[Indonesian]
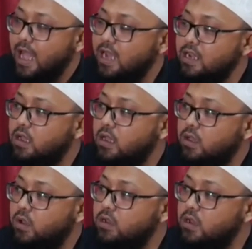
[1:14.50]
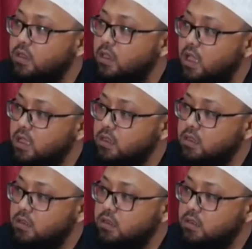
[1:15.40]
Ada qadar Allah
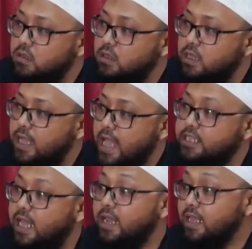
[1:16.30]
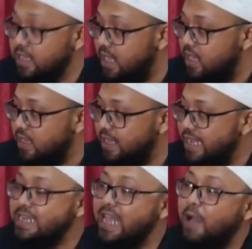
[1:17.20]
syariah
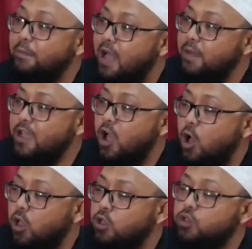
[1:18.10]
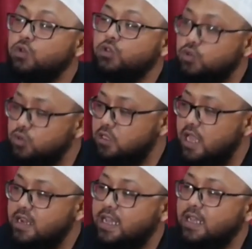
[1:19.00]
ini apa-apa yang Allah tuntut
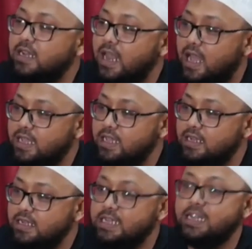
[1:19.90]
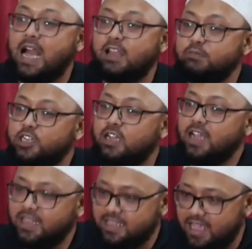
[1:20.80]
dan kehendaki di dalam
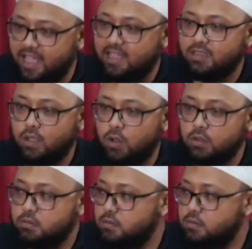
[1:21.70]
syariatnya. Tuh.